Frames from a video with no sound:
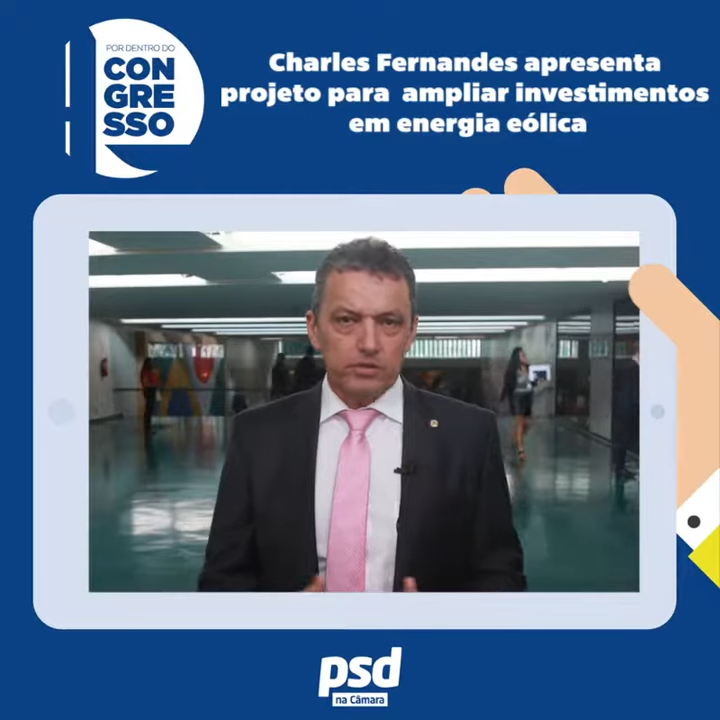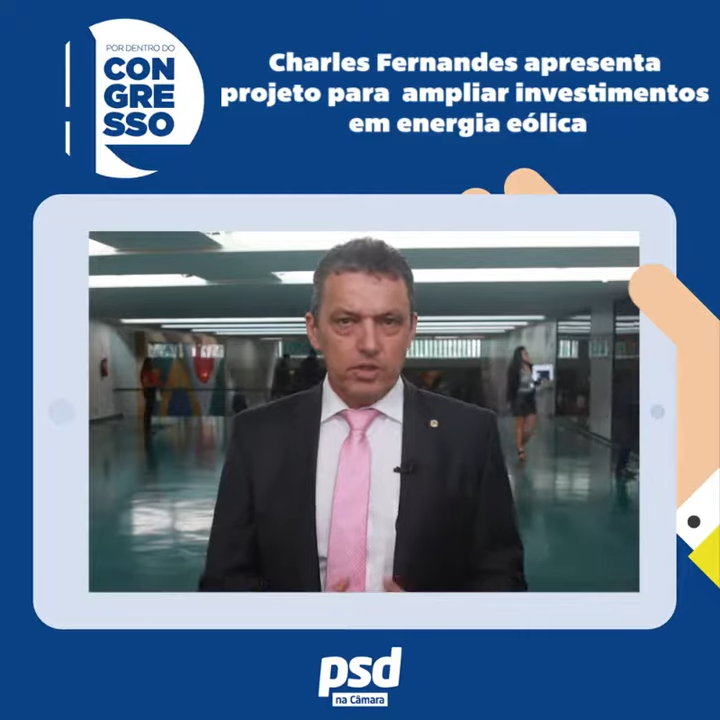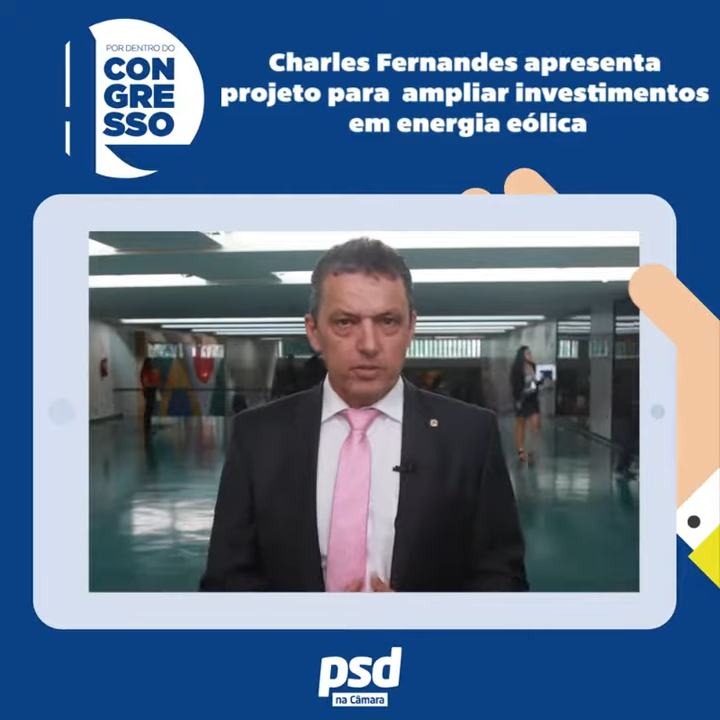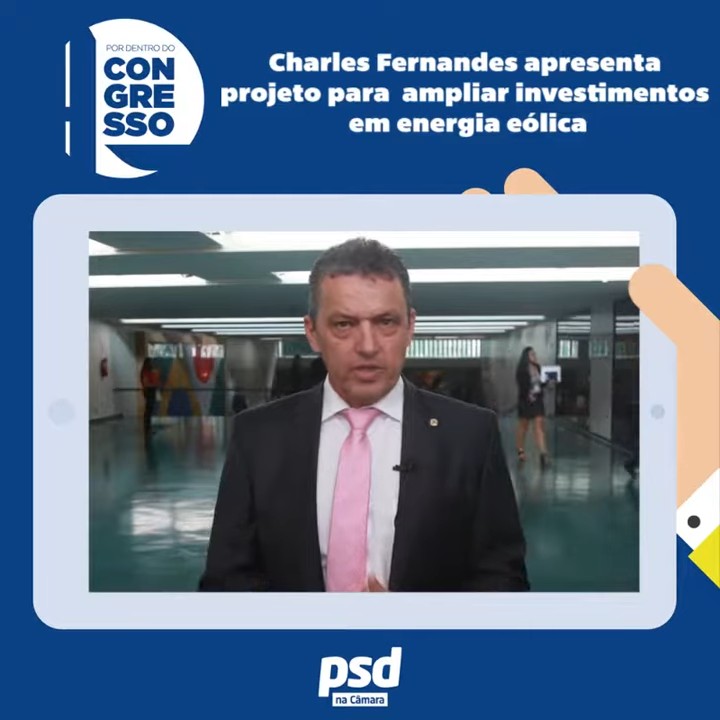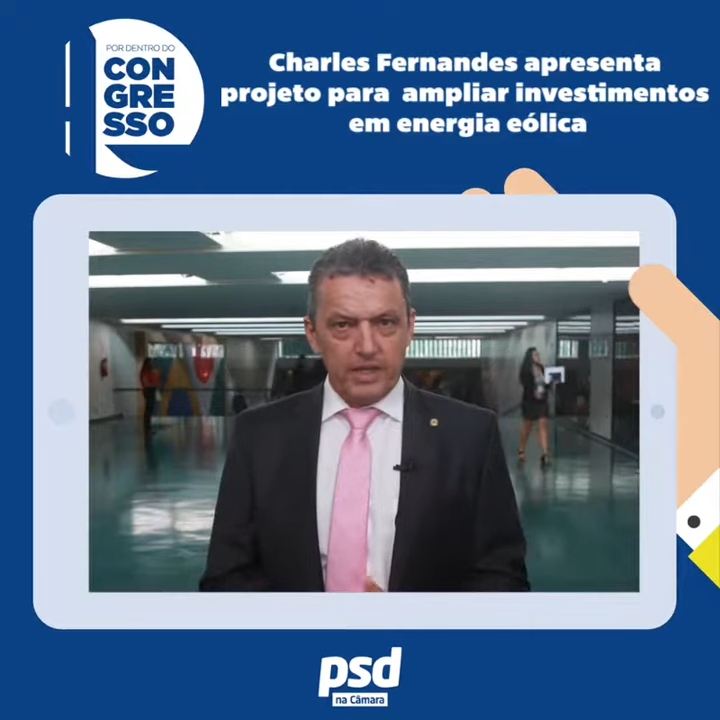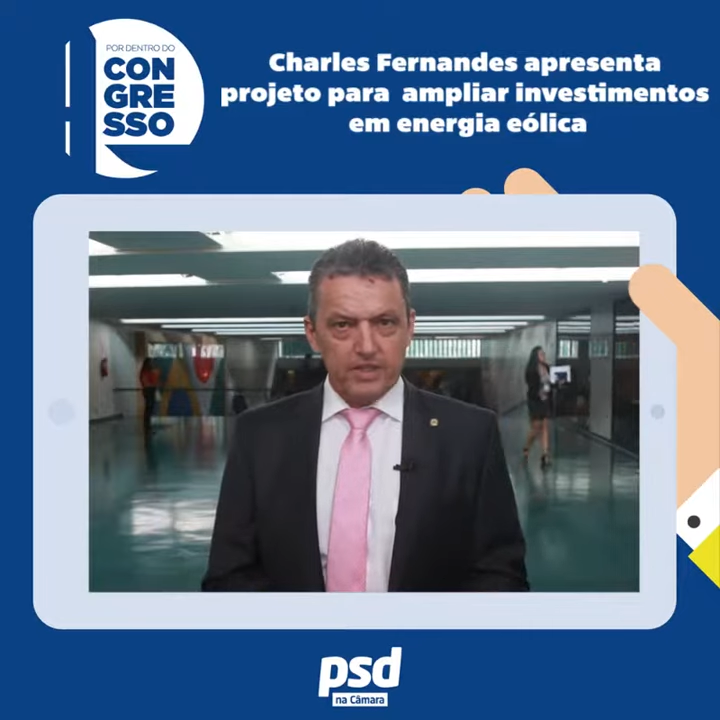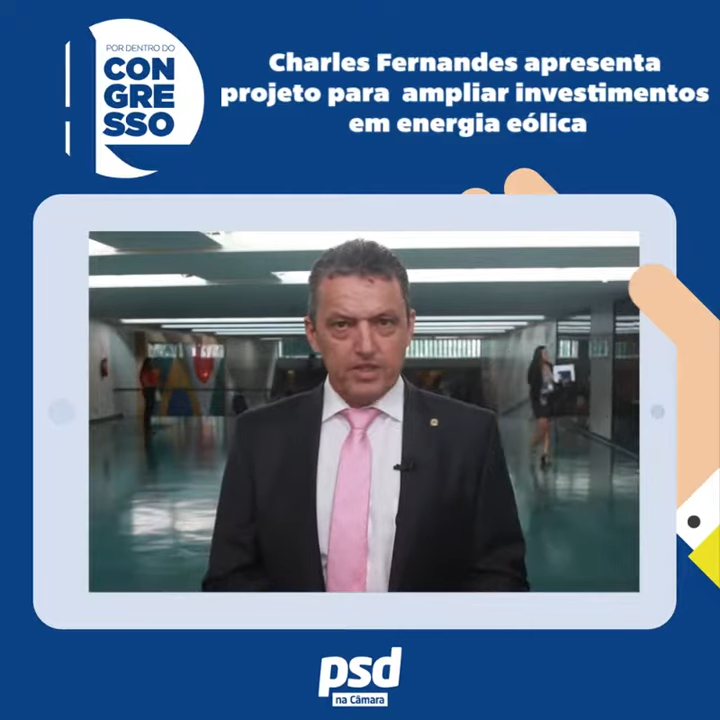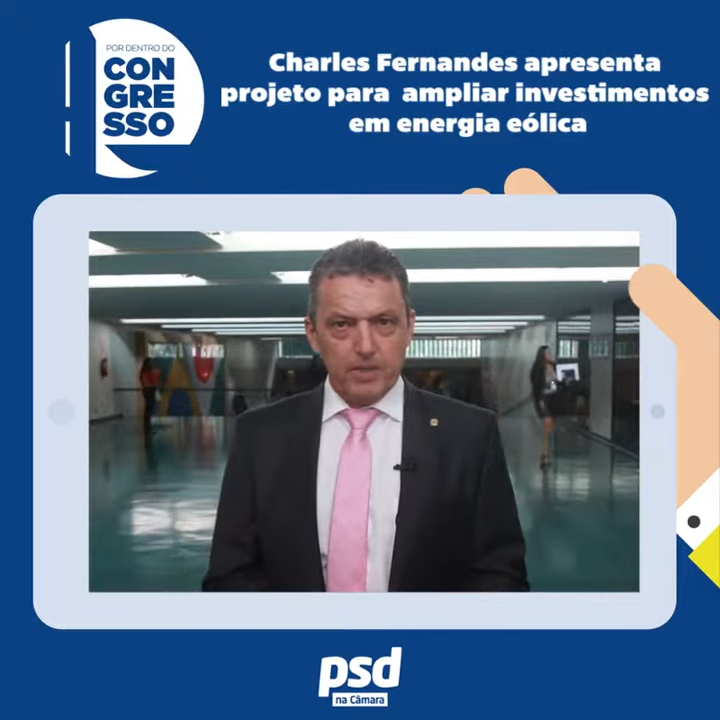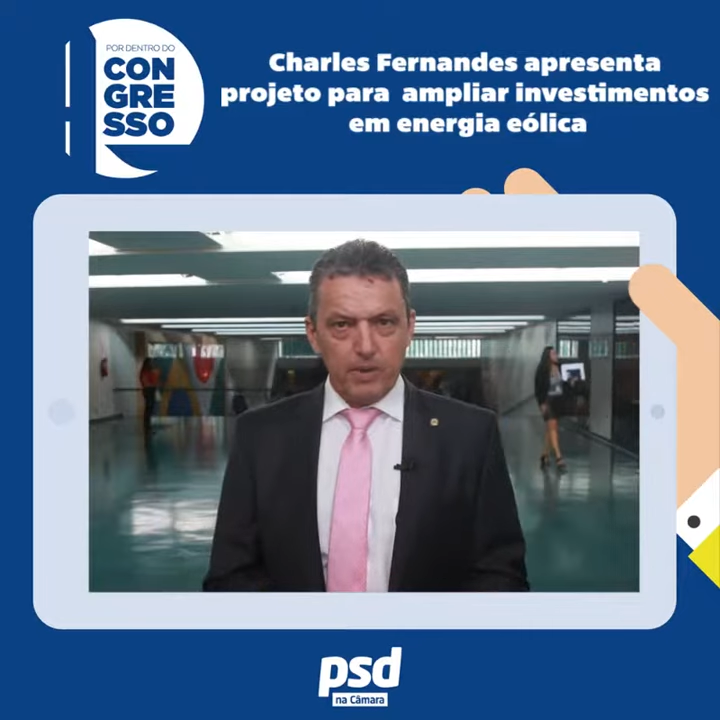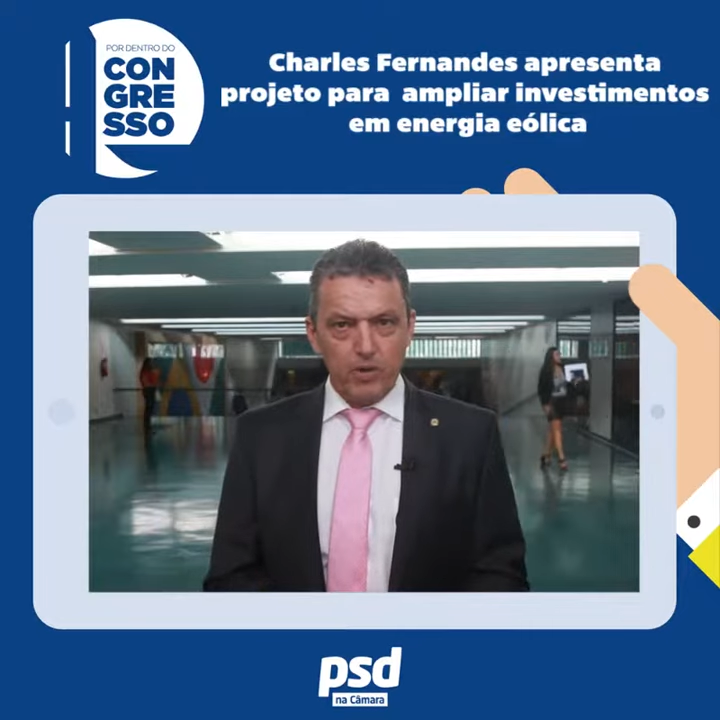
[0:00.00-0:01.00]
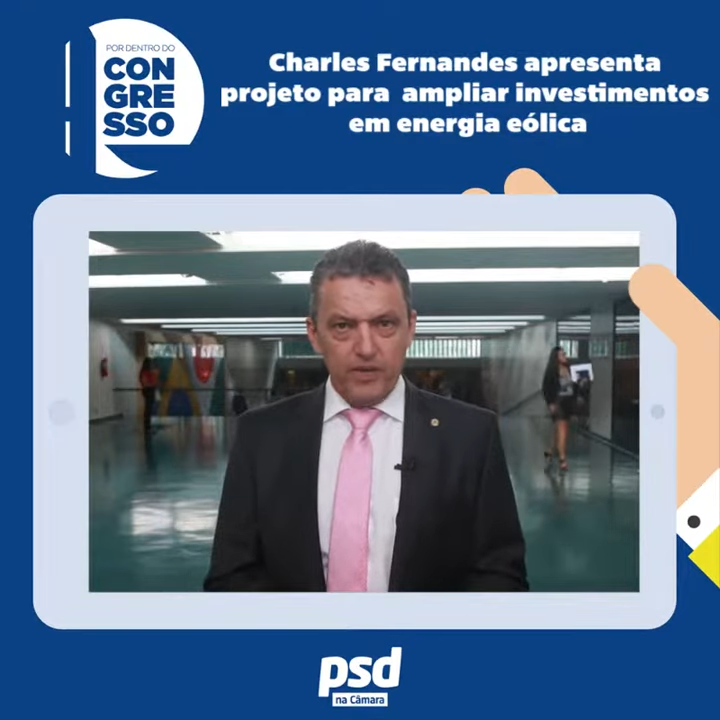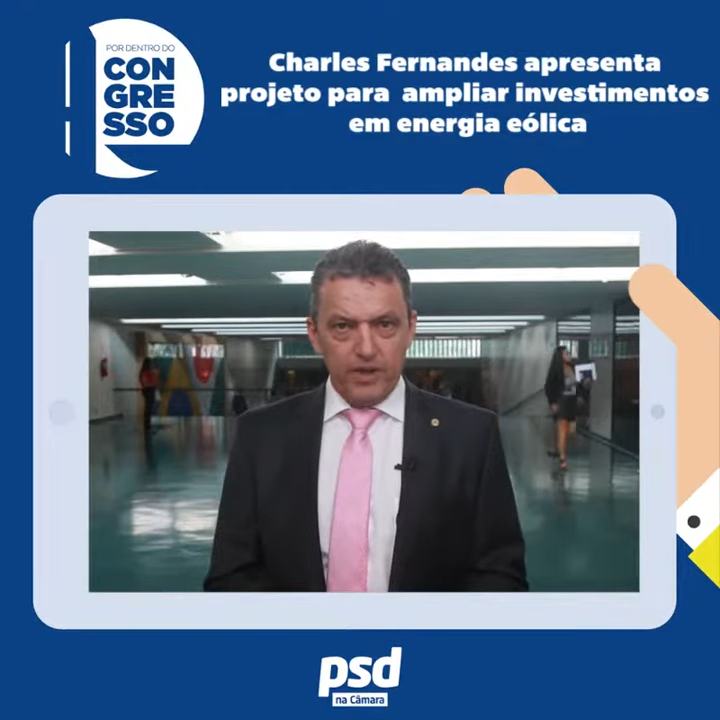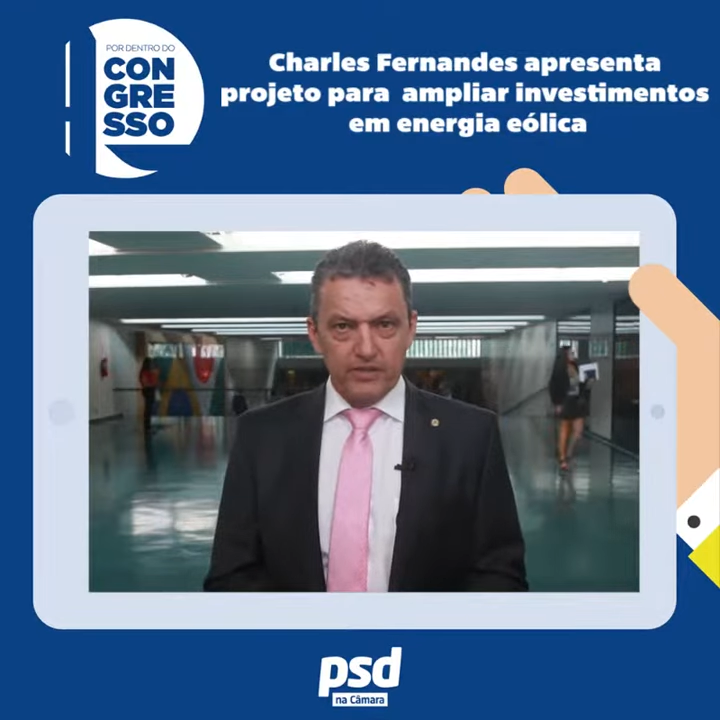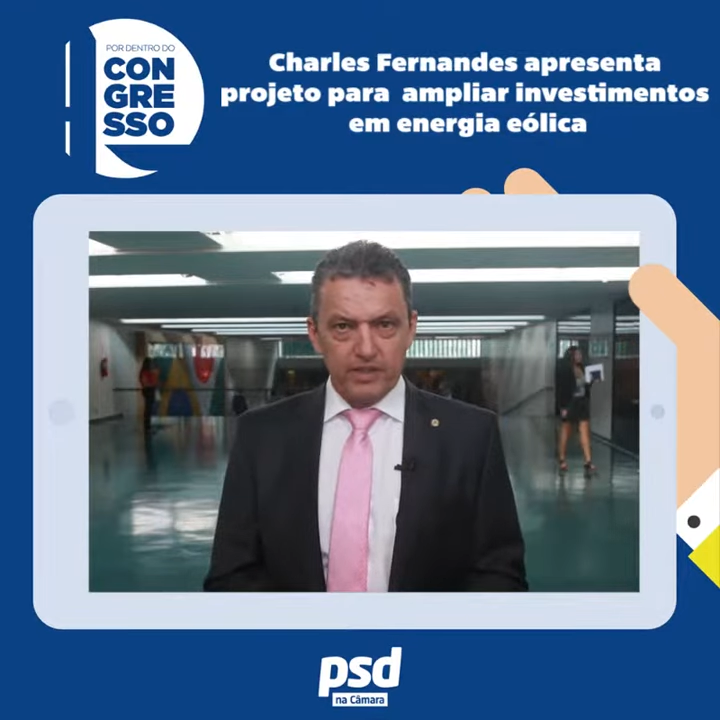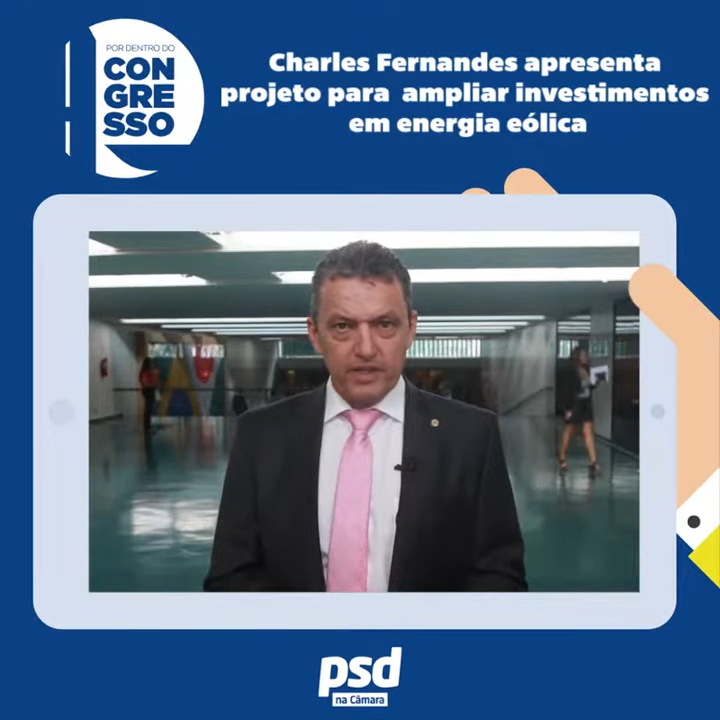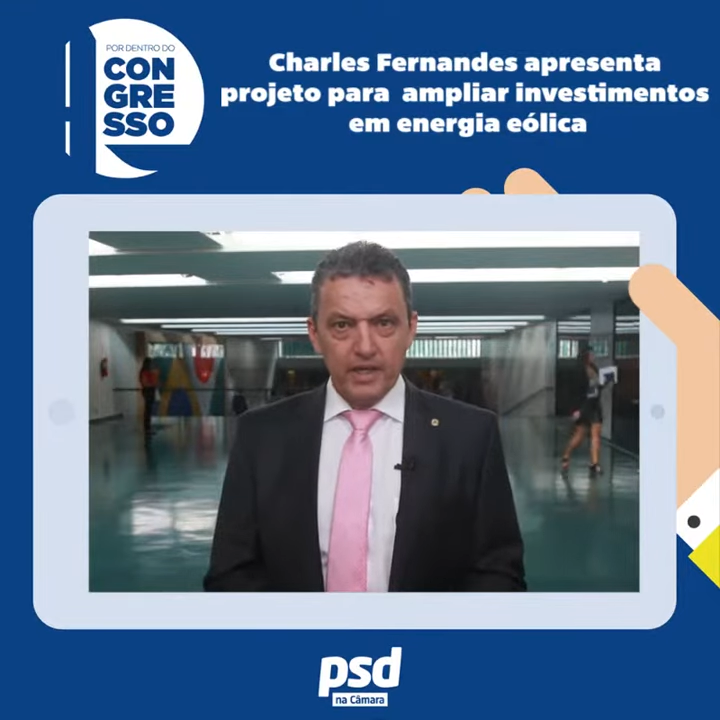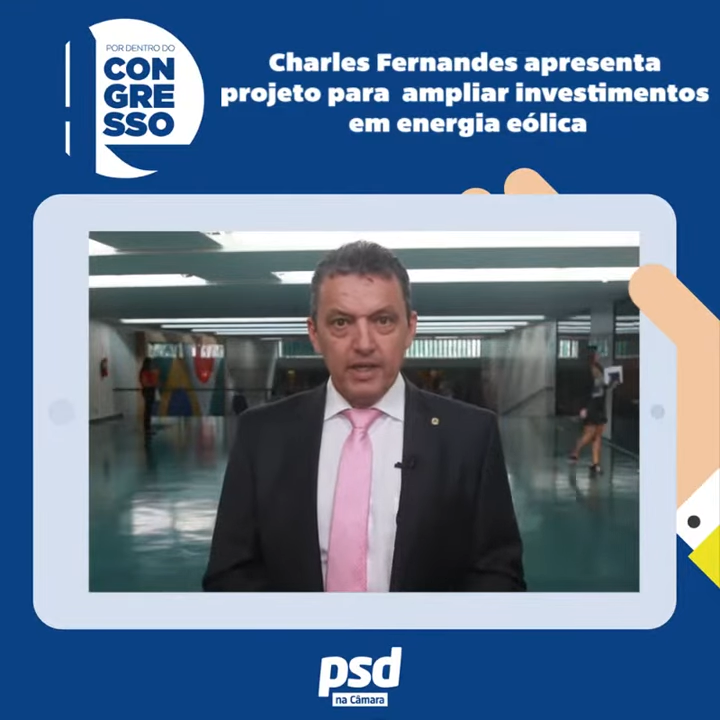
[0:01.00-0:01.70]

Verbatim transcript: temos energia para oferecer.